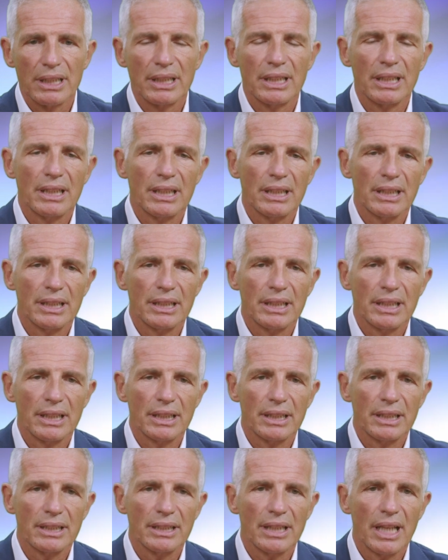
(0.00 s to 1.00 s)
di,
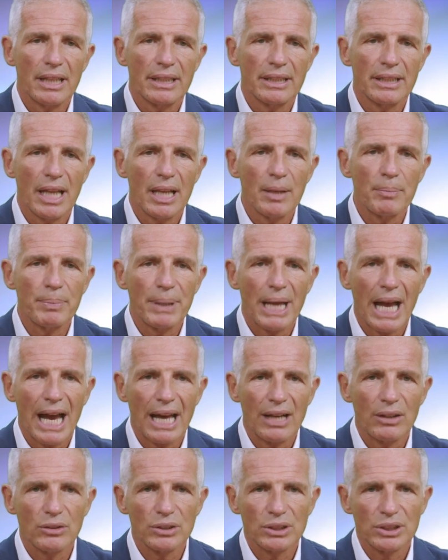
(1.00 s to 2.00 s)
di, del, del,
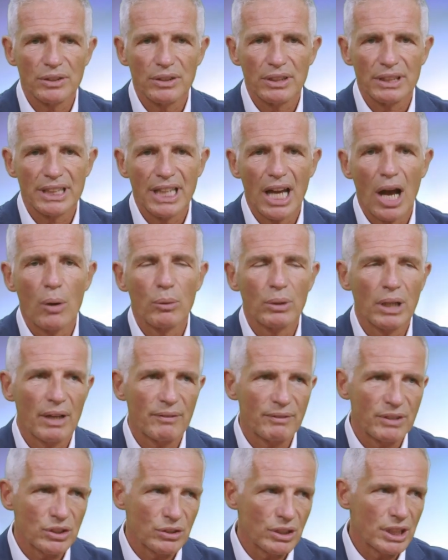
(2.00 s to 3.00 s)
piano si, si, ha una
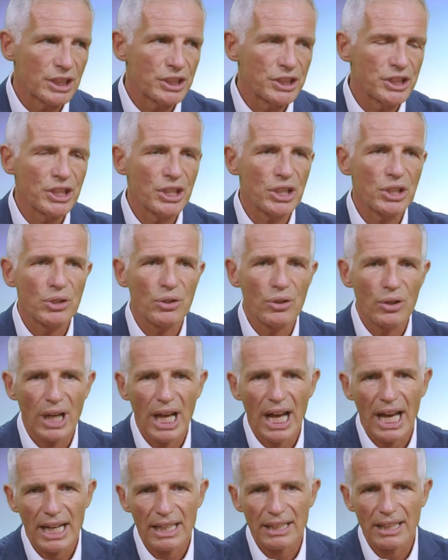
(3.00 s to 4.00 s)
visione
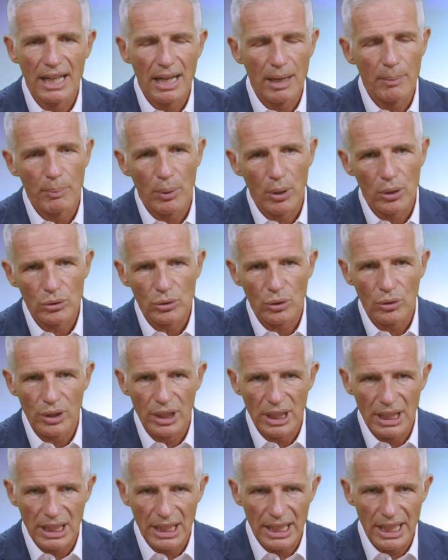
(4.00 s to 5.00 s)
circolare del rapporto con
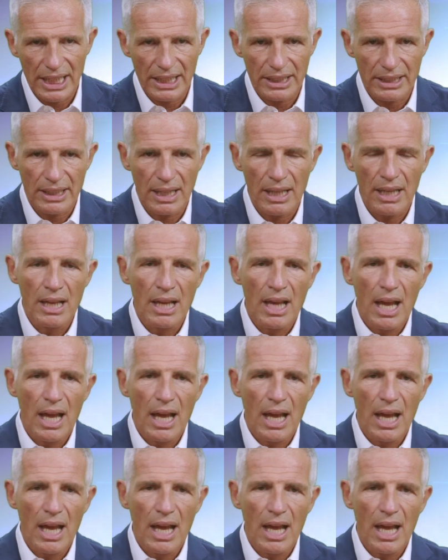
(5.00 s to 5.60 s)
il cliente.